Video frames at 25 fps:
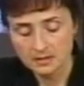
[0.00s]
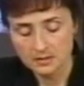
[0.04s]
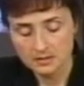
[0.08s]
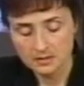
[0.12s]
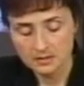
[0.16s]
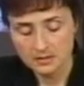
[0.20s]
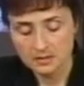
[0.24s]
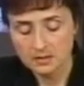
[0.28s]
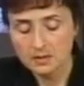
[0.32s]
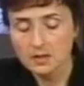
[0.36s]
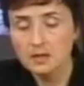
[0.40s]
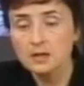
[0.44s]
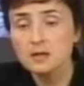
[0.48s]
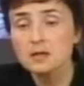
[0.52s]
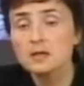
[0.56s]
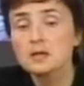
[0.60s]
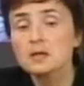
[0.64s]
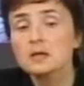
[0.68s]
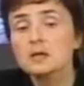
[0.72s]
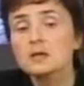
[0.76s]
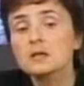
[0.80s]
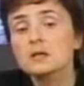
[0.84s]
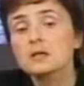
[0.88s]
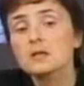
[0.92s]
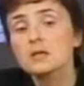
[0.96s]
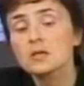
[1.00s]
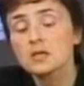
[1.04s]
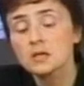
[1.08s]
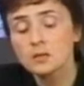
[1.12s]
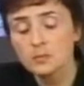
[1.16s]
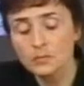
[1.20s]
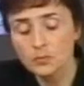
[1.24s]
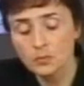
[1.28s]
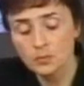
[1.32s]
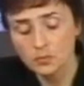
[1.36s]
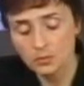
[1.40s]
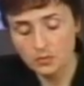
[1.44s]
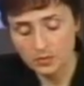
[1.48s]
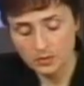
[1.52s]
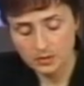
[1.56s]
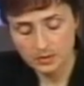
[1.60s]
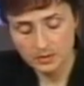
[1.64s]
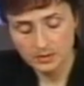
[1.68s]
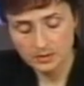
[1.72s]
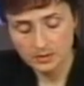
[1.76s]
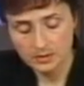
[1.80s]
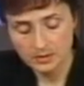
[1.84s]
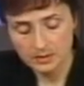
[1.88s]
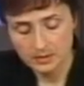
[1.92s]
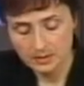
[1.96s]
Царь и Бог –
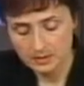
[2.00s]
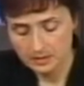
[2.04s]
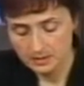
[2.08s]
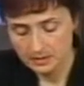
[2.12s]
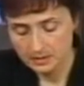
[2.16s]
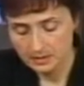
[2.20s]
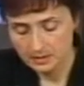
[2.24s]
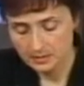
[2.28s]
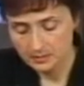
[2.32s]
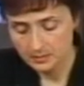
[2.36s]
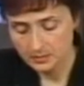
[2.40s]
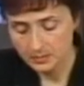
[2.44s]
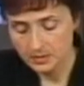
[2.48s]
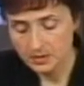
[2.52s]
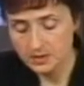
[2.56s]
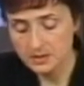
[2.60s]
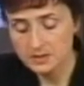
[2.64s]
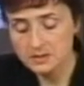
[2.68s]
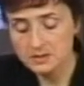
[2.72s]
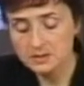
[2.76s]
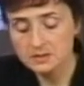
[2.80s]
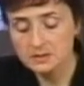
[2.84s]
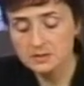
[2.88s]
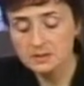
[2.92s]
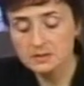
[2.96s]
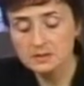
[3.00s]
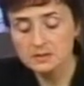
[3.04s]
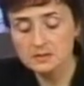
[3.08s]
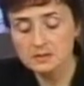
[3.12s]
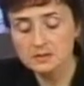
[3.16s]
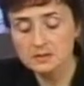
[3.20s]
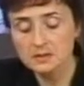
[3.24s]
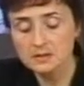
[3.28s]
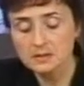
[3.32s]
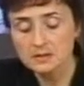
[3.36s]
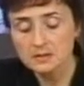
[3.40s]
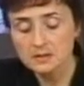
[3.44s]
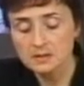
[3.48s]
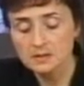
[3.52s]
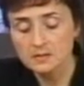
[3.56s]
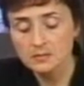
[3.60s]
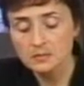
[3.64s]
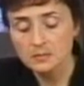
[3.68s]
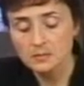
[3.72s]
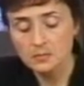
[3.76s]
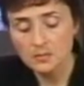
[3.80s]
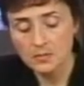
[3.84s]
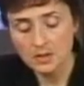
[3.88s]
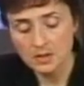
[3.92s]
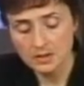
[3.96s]
Простите
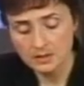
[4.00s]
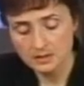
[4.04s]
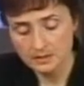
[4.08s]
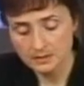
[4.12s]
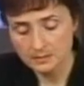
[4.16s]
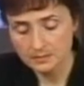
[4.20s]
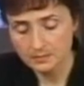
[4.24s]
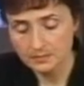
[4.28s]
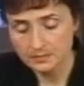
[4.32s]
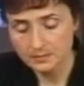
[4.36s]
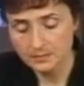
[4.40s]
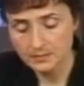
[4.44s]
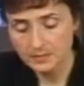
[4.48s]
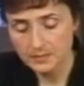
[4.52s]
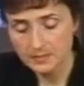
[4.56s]
малым,